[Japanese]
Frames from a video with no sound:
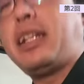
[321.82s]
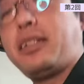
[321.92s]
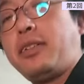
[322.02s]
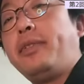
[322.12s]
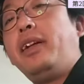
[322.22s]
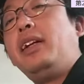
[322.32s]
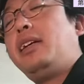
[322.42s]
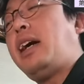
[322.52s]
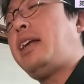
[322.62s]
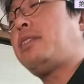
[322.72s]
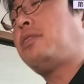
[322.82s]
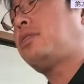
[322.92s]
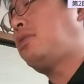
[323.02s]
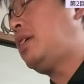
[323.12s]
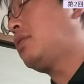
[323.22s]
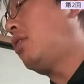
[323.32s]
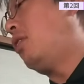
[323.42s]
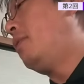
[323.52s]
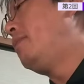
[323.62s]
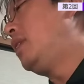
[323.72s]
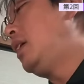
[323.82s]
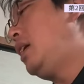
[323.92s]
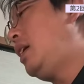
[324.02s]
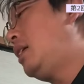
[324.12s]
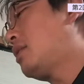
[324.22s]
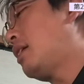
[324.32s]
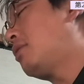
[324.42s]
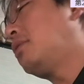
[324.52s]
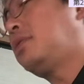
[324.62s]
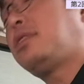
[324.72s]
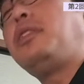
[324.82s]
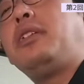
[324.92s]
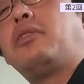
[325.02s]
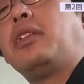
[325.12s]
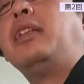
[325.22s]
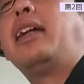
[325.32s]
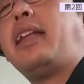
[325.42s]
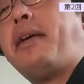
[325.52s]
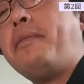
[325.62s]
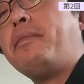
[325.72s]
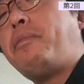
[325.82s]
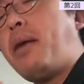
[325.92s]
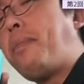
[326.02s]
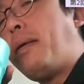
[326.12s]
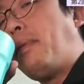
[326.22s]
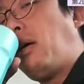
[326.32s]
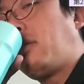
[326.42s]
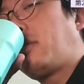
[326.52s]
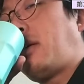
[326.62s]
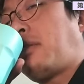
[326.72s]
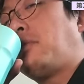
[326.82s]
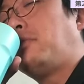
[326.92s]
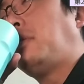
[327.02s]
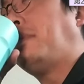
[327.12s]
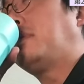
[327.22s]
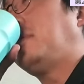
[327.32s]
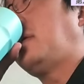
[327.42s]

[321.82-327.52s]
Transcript: です。あれと、これと、えー、スケロク寿司2個なんで、まあまあまあ、結構食ってますよ